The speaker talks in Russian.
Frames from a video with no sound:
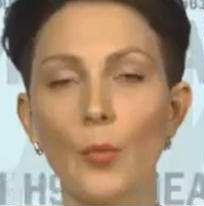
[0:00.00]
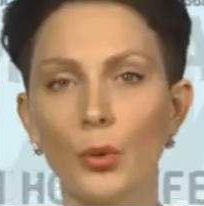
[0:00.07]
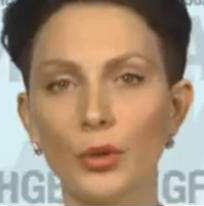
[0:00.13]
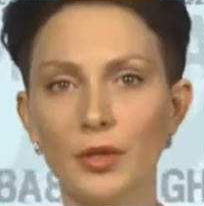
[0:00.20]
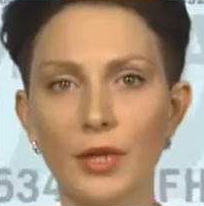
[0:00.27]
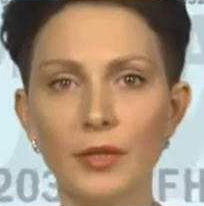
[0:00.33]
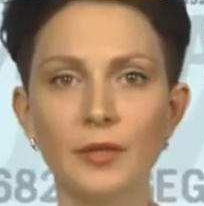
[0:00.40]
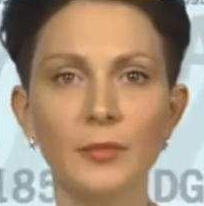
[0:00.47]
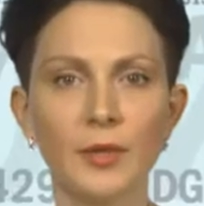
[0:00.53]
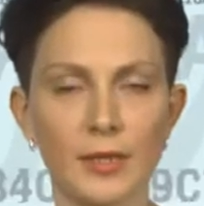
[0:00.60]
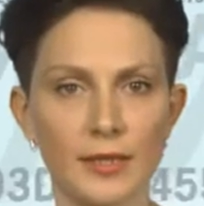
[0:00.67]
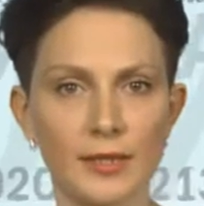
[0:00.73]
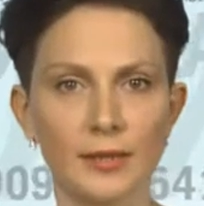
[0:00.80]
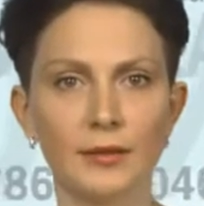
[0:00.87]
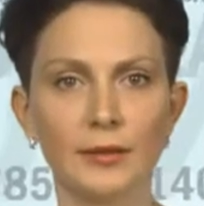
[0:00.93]
По данным
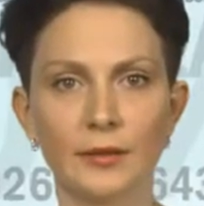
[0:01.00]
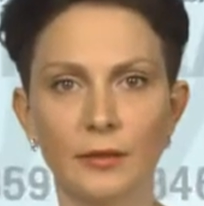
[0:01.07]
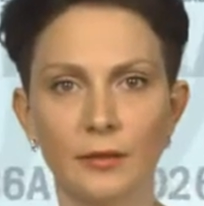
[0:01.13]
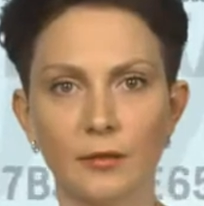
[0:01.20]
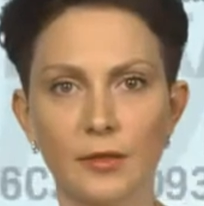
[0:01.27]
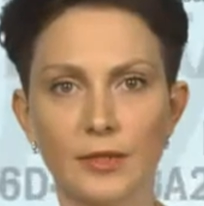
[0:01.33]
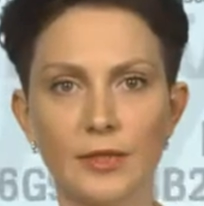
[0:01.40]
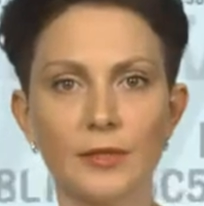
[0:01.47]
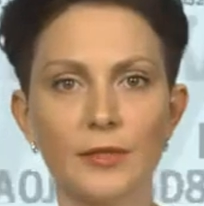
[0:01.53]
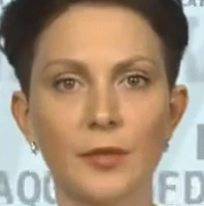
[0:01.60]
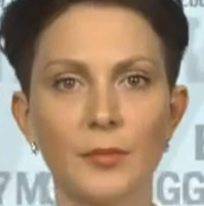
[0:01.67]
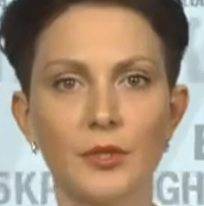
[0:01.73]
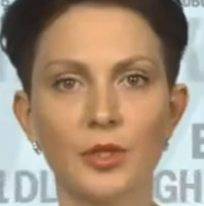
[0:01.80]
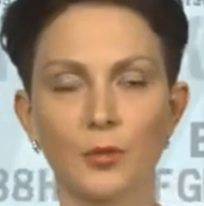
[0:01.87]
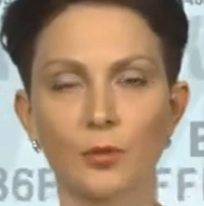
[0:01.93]
консалтингового
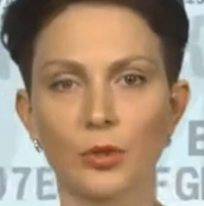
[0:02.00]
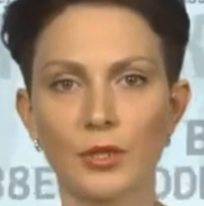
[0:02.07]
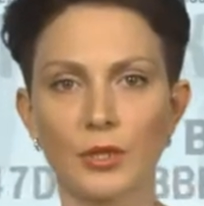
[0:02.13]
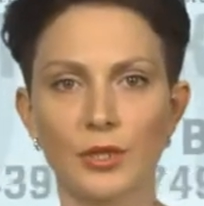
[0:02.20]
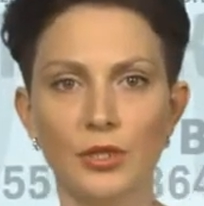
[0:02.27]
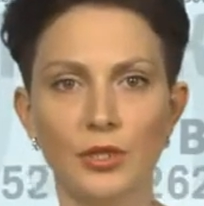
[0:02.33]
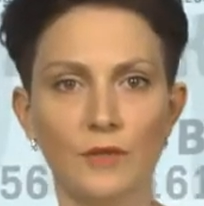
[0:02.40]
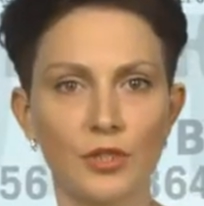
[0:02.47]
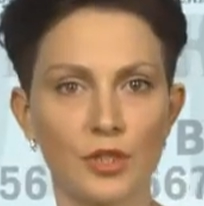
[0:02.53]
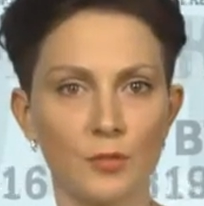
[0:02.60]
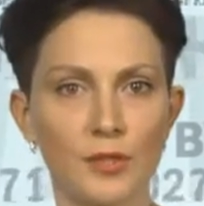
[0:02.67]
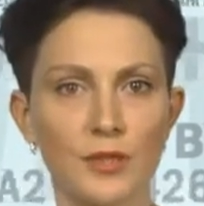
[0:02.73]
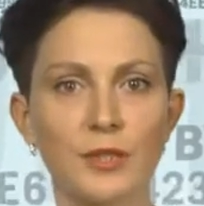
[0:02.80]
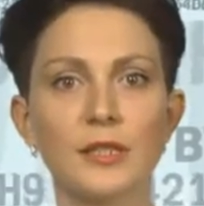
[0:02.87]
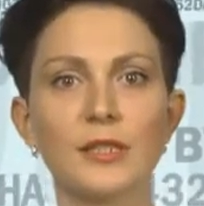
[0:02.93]
центра «Петербургская
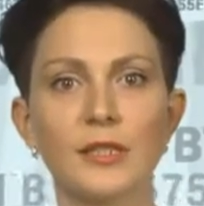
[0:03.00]
недвижимость»,